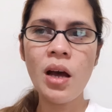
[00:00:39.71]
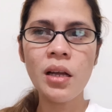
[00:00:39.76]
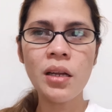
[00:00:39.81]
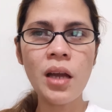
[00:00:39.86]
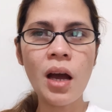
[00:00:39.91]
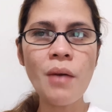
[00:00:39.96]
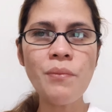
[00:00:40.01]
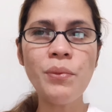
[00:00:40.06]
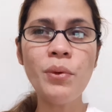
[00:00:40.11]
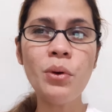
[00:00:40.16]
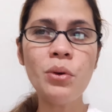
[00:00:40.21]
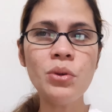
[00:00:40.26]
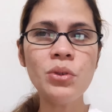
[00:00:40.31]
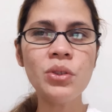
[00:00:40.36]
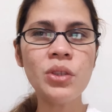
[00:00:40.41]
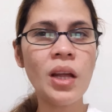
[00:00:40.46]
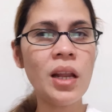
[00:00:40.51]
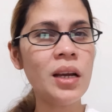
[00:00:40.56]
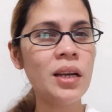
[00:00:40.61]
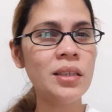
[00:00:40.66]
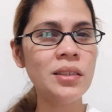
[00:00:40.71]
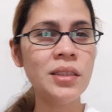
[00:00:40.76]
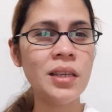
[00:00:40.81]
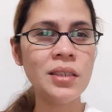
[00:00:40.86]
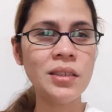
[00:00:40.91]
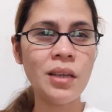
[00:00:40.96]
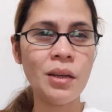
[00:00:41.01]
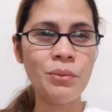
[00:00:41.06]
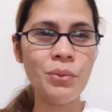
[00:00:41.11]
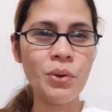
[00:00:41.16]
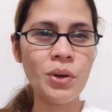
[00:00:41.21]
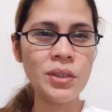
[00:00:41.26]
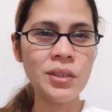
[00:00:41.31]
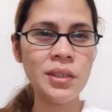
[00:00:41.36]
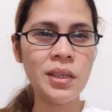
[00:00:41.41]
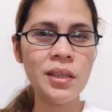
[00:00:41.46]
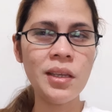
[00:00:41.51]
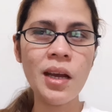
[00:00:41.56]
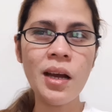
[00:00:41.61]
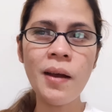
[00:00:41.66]
Nakafocus talaga siya sa
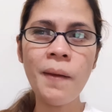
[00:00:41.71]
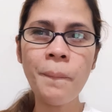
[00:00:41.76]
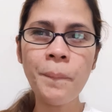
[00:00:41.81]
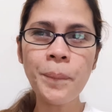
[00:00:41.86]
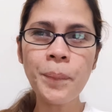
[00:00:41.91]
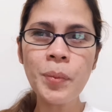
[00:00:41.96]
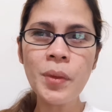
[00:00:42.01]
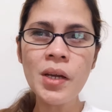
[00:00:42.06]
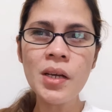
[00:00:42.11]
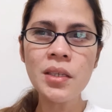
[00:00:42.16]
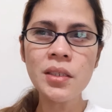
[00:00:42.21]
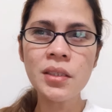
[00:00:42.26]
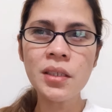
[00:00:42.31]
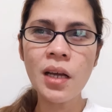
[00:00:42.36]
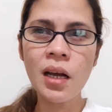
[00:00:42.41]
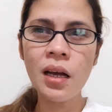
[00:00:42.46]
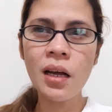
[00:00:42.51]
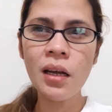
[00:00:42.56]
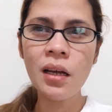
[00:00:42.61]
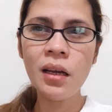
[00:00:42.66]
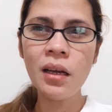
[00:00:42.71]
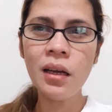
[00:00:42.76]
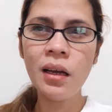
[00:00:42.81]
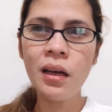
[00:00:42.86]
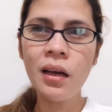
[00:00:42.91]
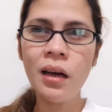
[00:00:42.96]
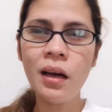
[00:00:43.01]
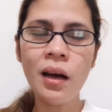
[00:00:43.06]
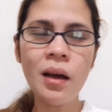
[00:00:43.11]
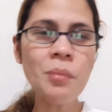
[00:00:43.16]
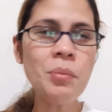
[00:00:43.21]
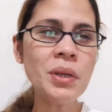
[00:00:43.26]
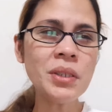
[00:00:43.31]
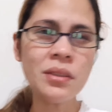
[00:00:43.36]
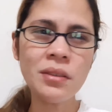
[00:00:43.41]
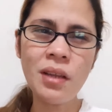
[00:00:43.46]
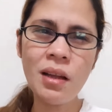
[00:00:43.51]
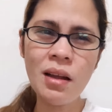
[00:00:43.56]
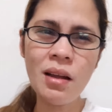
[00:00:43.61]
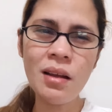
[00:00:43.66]
advocacy niya, sa, eh,
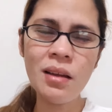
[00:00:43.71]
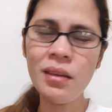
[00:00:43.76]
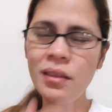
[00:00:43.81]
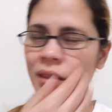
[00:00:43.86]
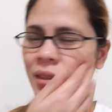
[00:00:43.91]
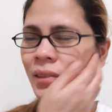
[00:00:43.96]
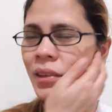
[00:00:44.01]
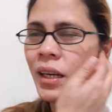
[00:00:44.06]
basta,